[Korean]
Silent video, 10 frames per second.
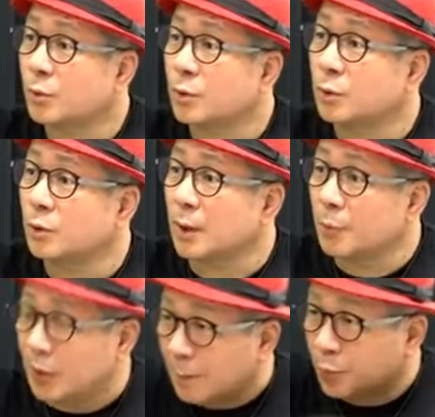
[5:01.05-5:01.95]
그, 그러니까
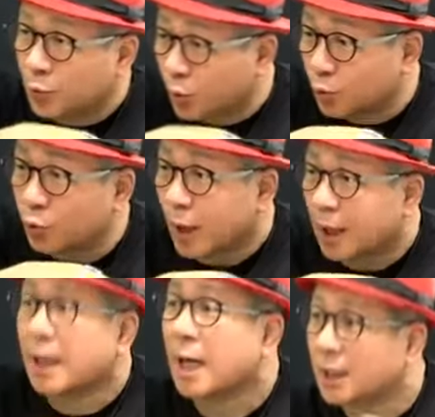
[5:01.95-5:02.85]
다음에 남북
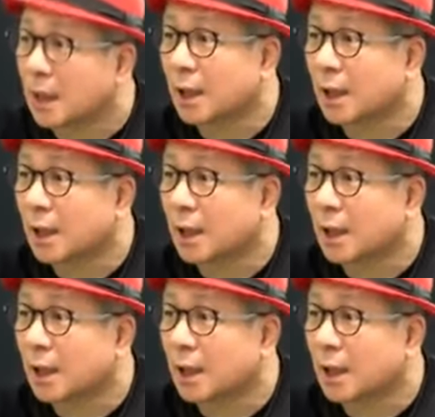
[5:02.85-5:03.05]
교류하게 그러니까 해달라.